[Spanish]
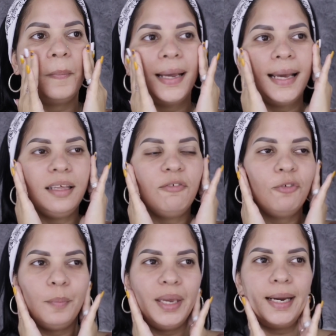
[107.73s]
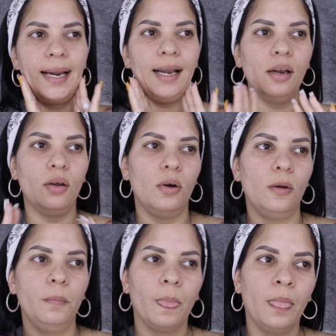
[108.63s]
para
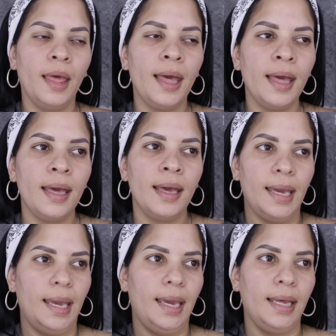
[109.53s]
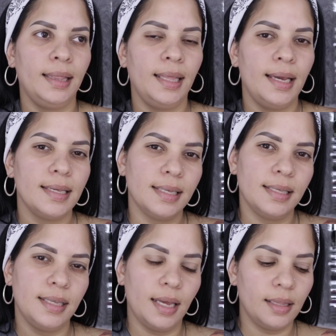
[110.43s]
difuminarlo, este, se
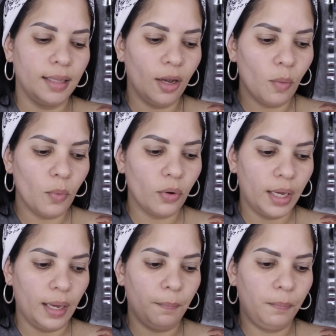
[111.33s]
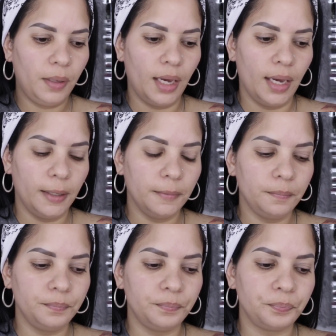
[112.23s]
siente como que
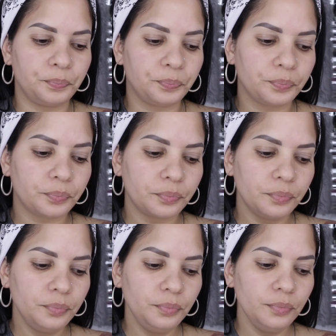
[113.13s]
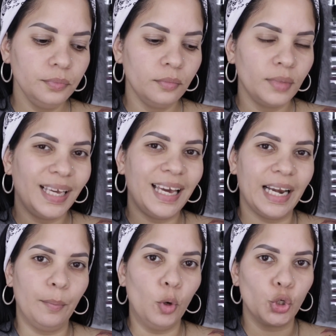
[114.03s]
bien
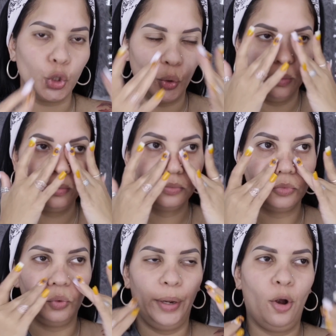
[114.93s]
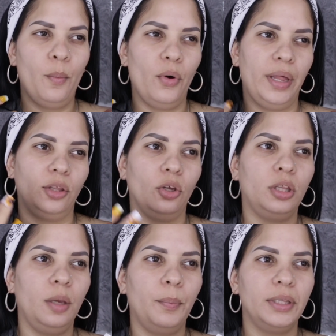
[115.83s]
cremoso. No es como de
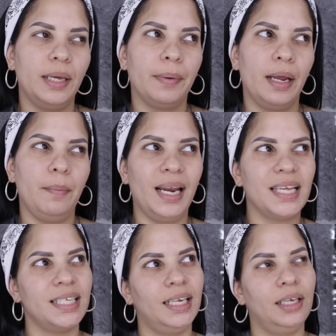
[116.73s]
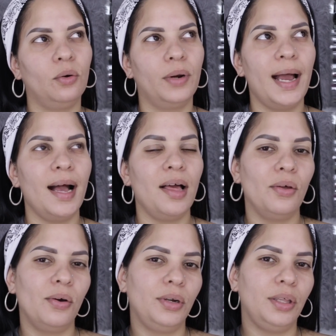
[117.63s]
estos tipos de primer
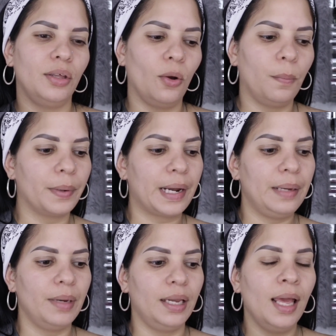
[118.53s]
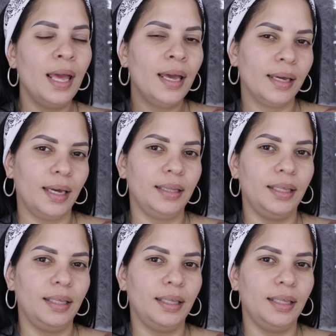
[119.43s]
siliconado ni de los primer que